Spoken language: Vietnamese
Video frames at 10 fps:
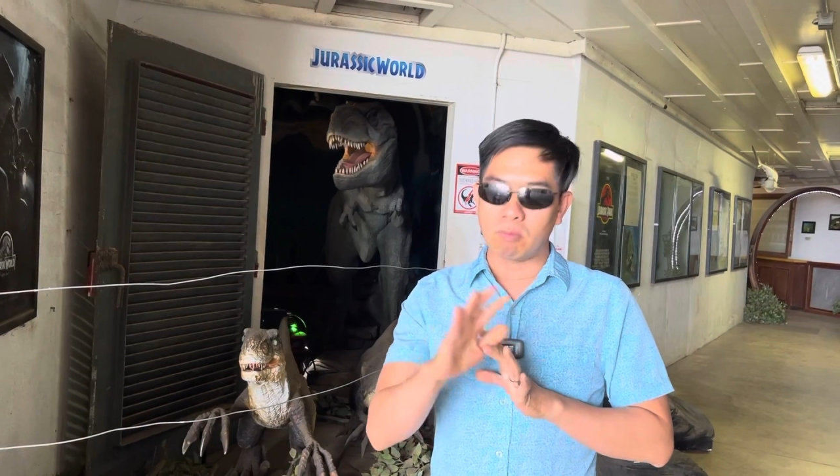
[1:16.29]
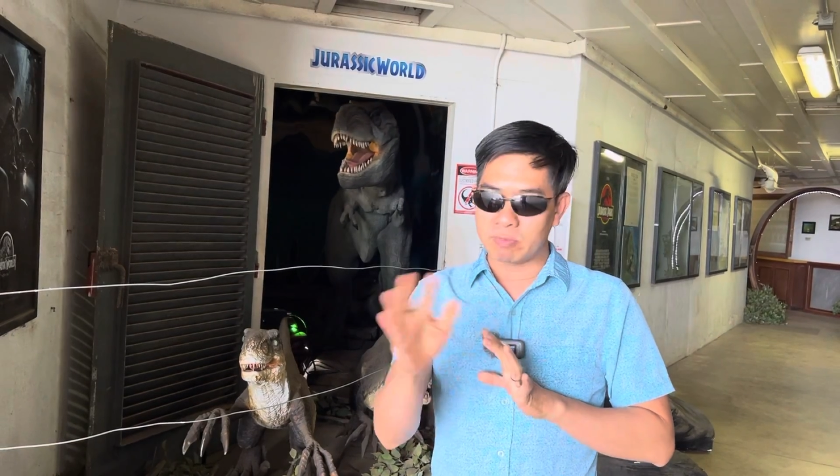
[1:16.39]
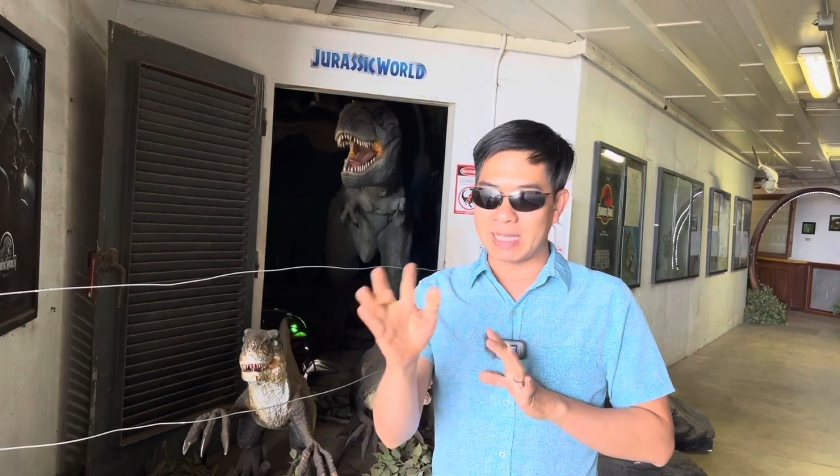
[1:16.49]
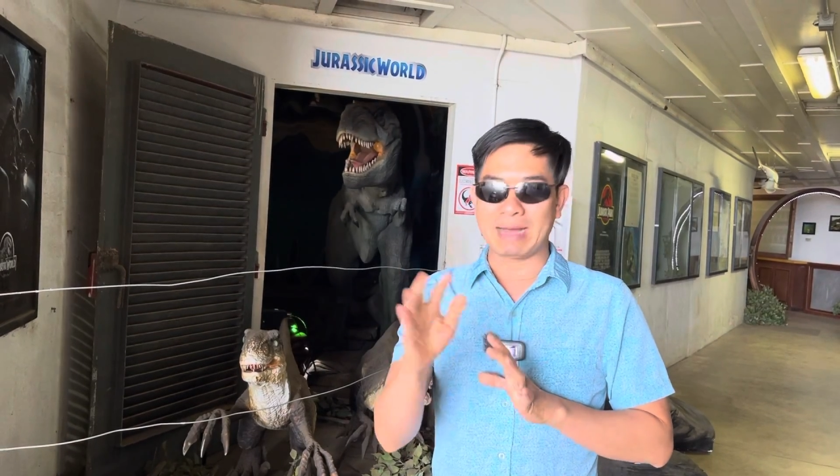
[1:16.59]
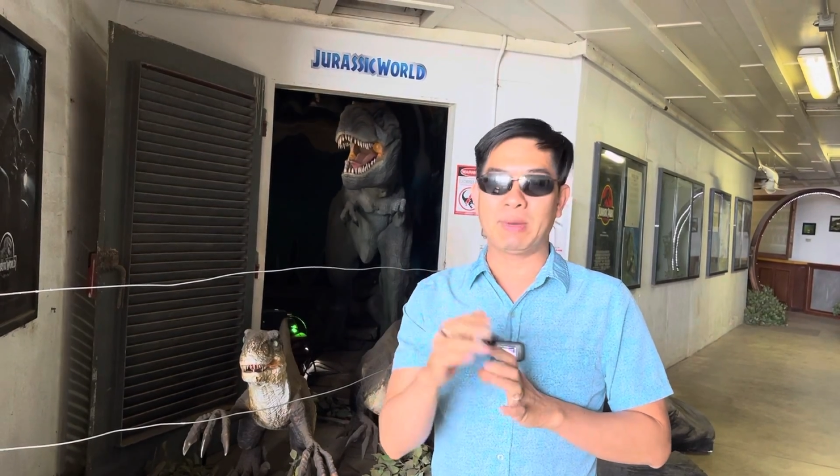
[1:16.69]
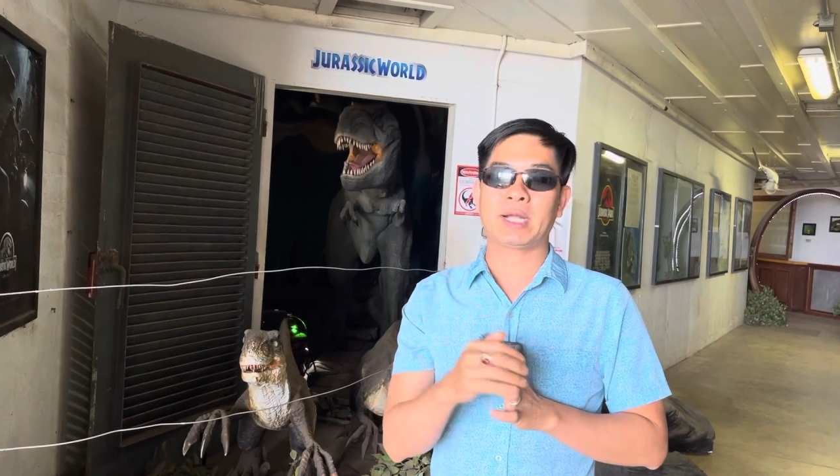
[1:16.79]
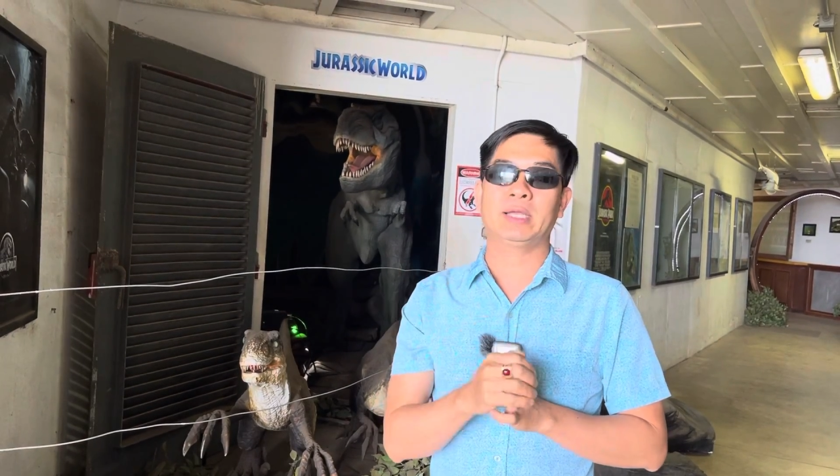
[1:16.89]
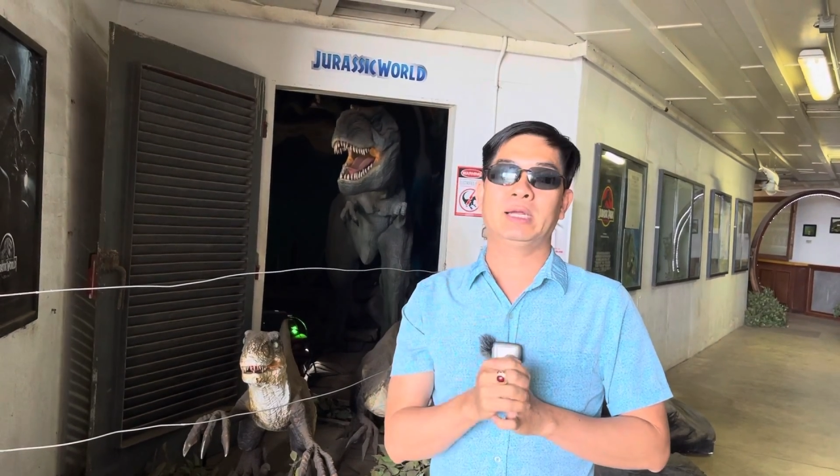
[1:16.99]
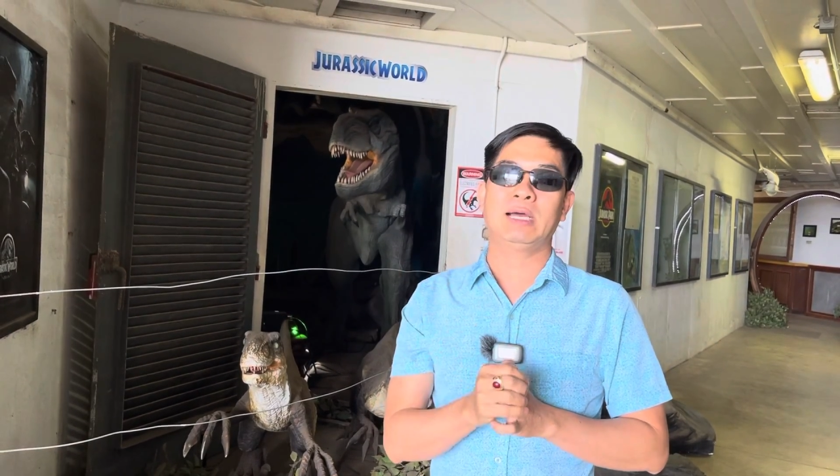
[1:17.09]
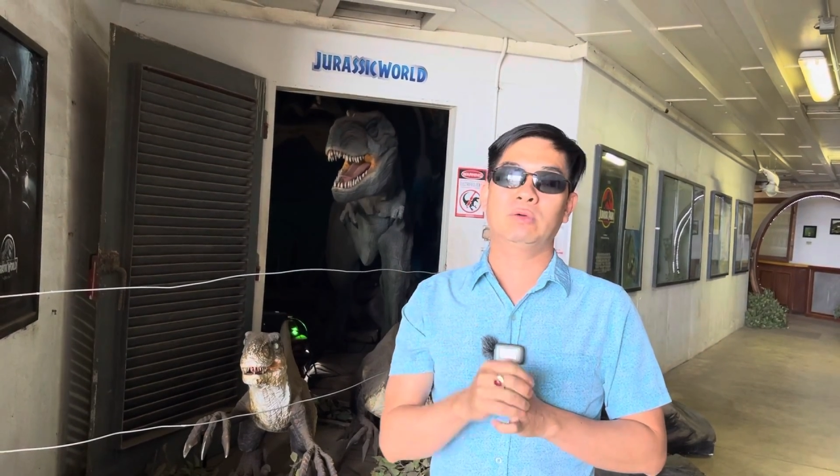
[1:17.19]
nhà bất
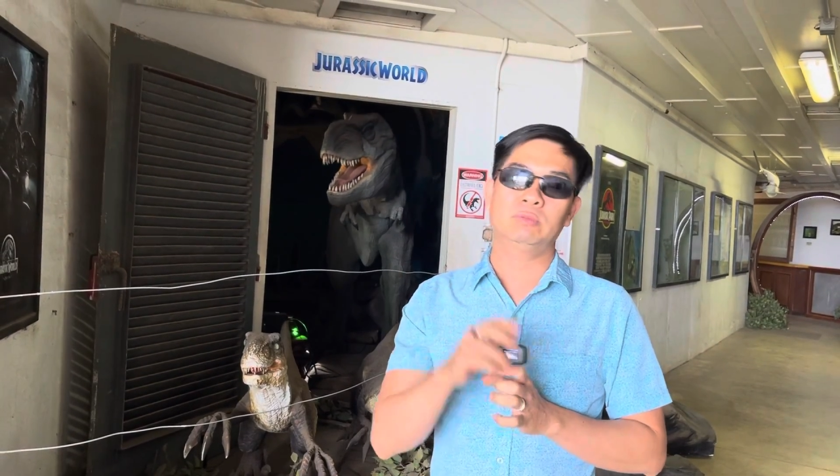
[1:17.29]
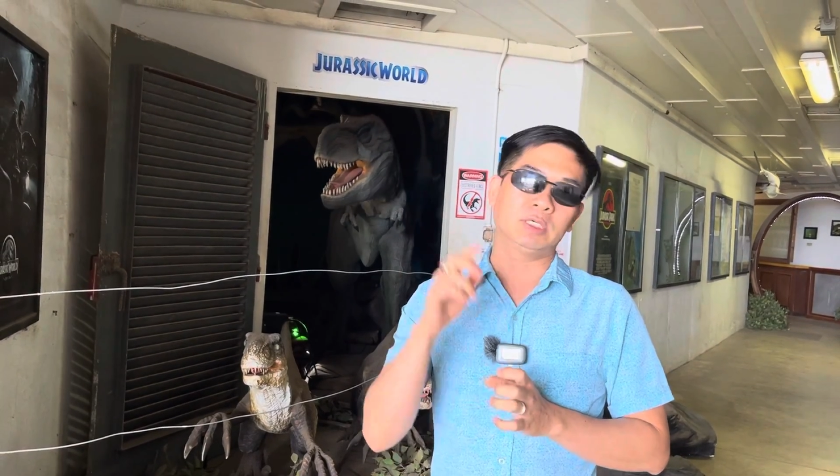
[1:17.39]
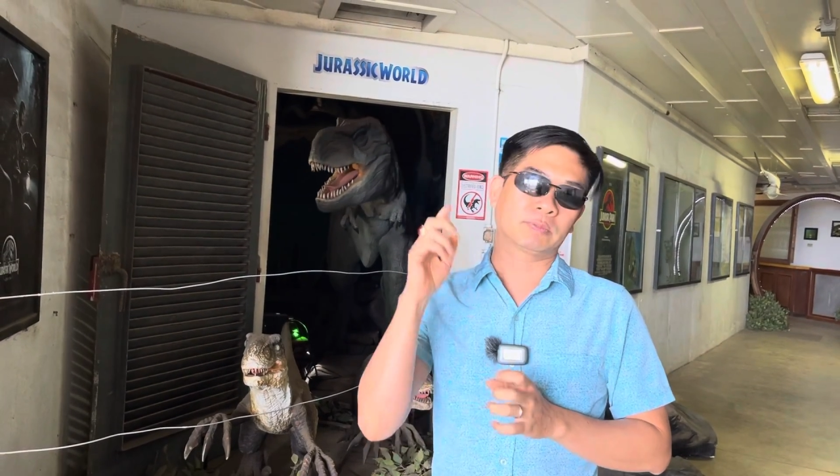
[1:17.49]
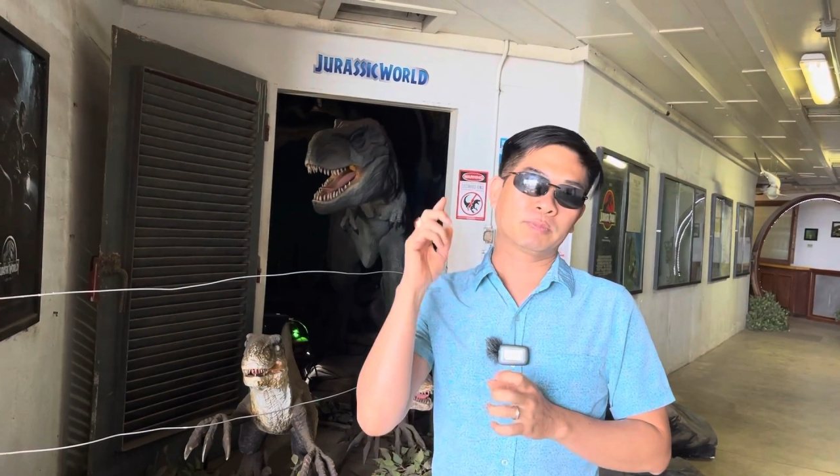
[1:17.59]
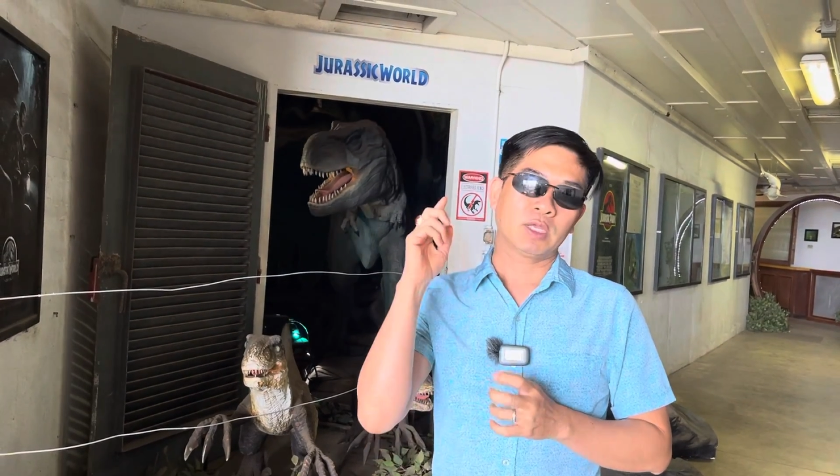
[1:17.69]
kỳ ở đâu cũng được